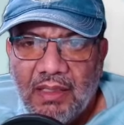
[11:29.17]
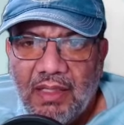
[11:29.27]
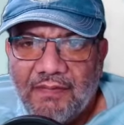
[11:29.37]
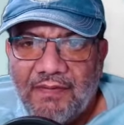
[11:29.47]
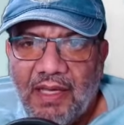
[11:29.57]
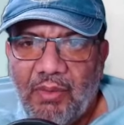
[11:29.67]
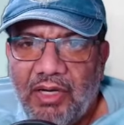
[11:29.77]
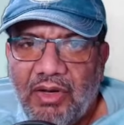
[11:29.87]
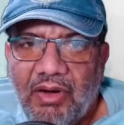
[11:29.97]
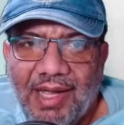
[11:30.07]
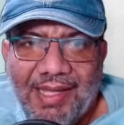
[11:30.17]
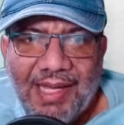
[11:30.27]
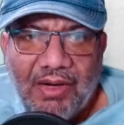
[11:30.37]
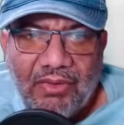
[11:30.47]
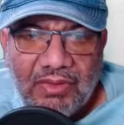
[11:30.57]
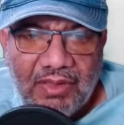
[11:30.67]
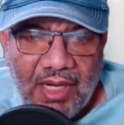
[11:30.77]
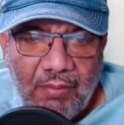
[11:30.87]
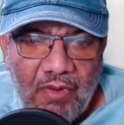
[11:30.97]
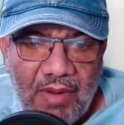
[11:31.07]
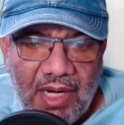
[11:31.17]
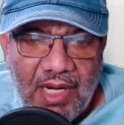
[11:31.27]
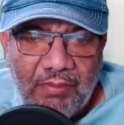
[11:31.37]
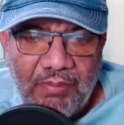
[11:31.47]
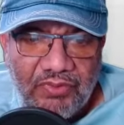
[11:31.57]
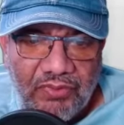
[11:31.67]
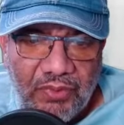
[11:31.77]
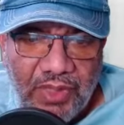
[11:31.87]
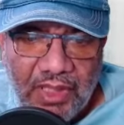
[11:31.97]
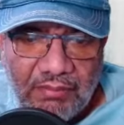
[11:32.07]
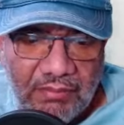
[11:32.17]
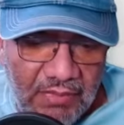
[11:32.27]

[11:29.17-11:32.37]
Así que bueno, creo que ya no tenemos más nada por subir.